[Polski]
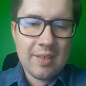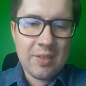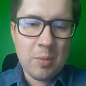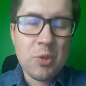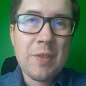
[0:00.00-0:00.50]

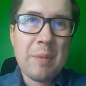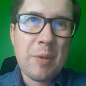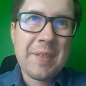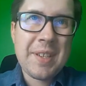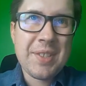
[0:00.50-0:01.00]
No muszę Wam
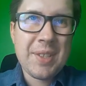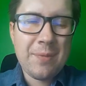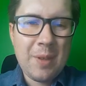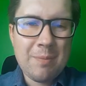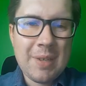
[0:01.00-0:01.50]
powiedzieć, że ten
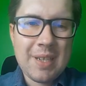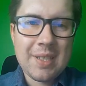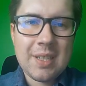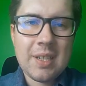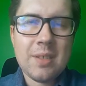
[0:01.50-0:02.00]
film
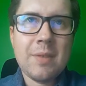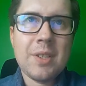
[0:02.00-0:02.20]
Banksterzy w